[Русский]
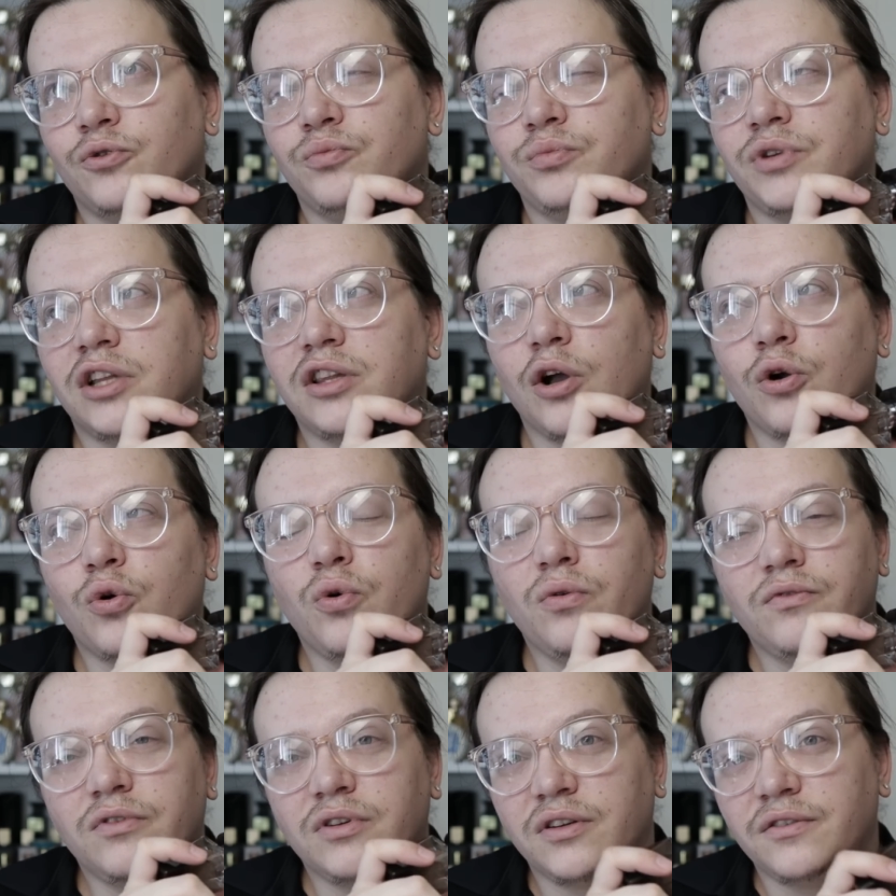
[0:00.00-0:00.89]
У меня
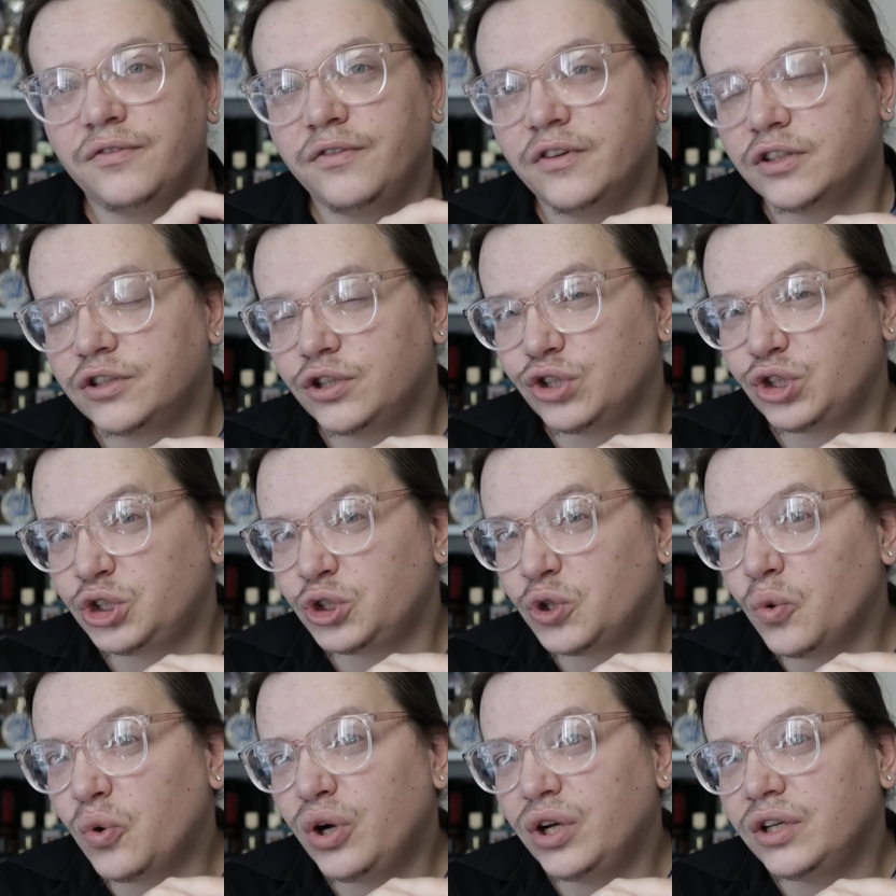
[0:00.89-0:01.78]
такого эффекта
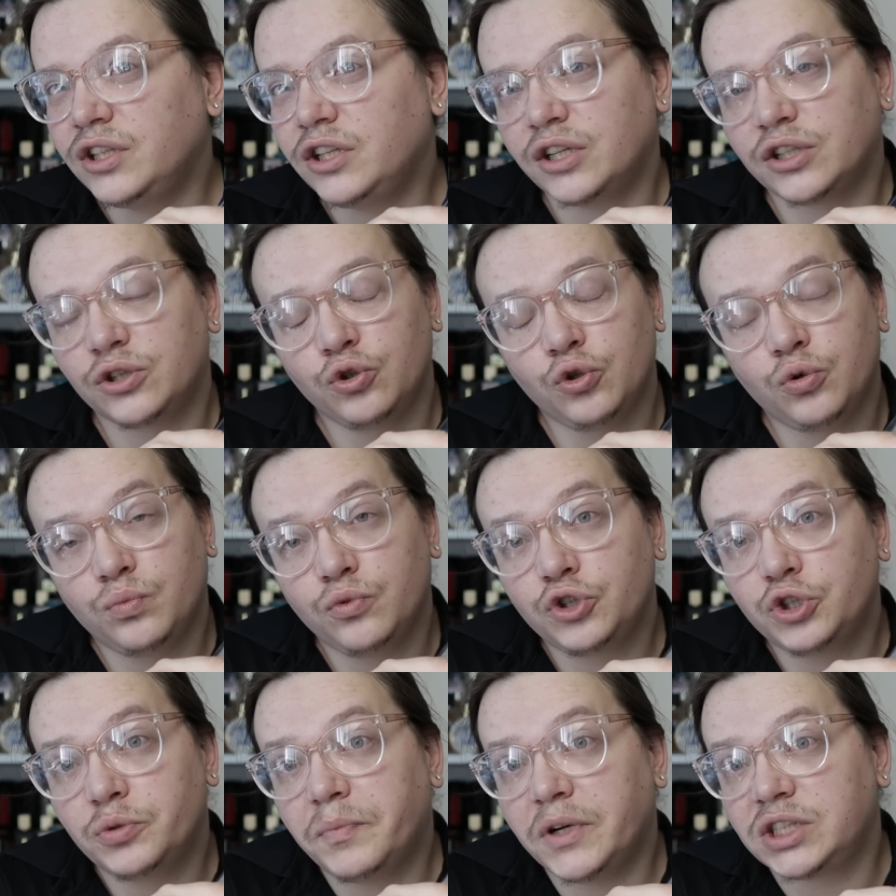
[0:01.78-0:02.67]
шока нет, но ну,
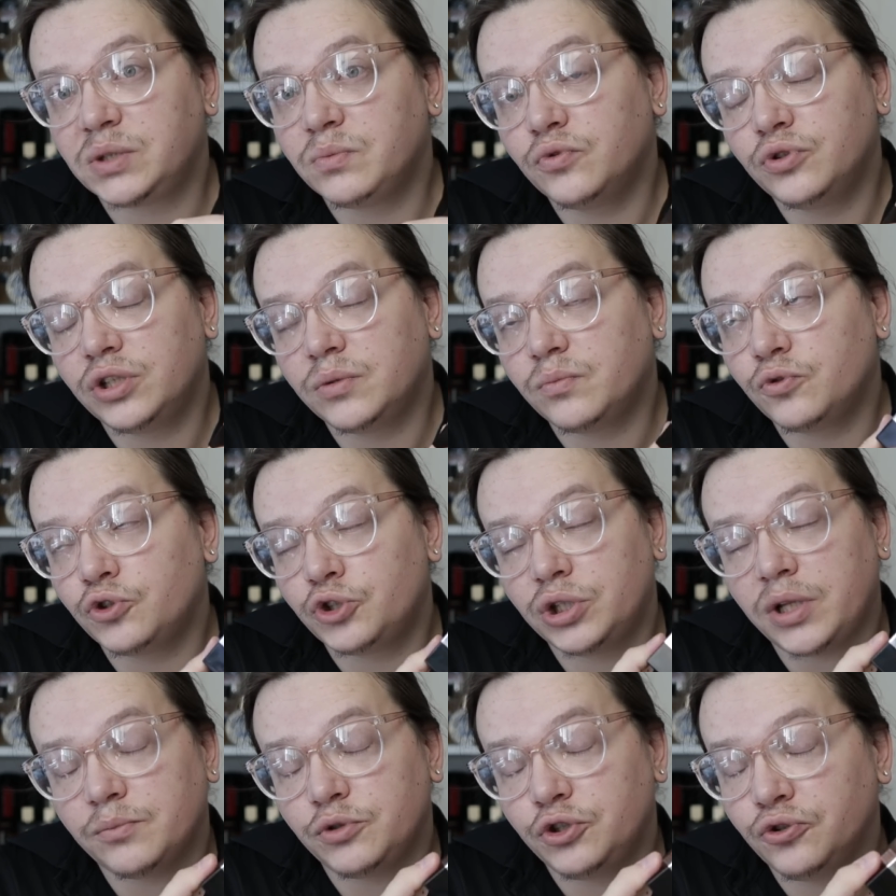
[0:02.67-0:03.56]
может посмотрим,
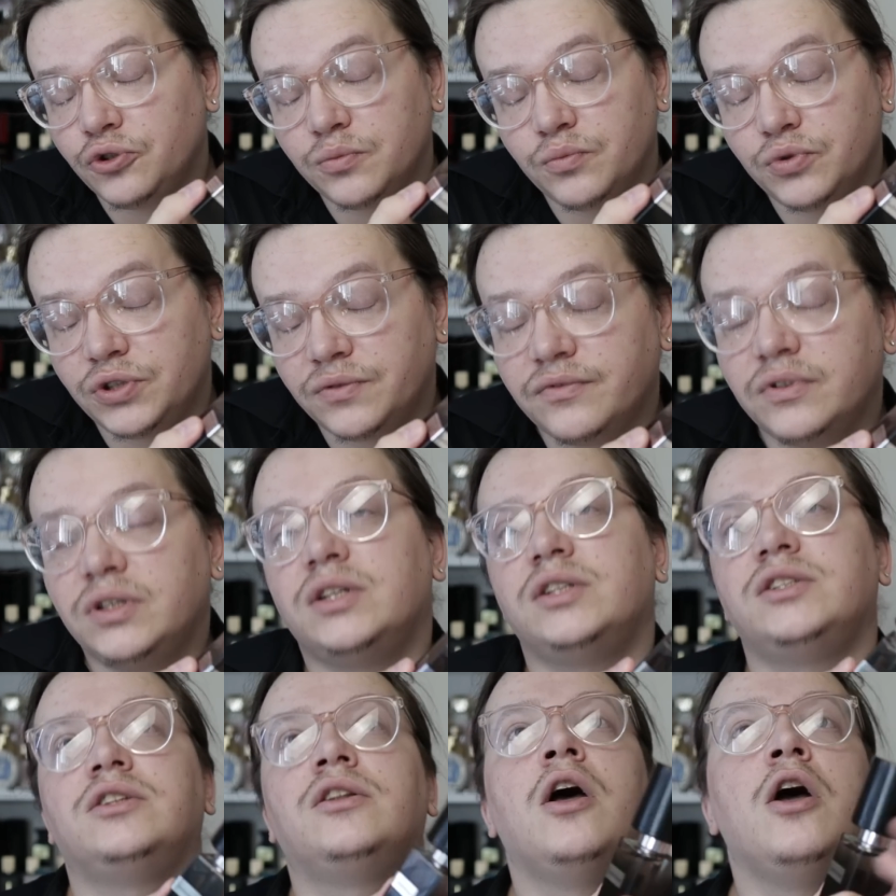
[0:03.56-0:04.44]
может там что-нибудь
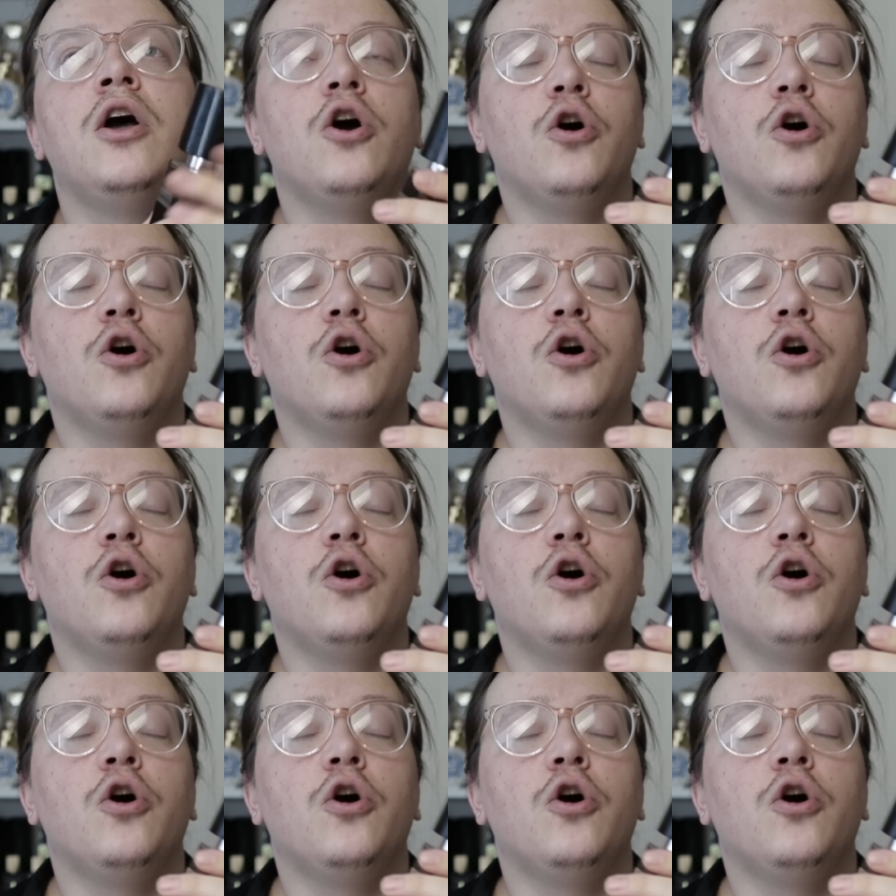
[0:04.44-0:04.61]
вылезет.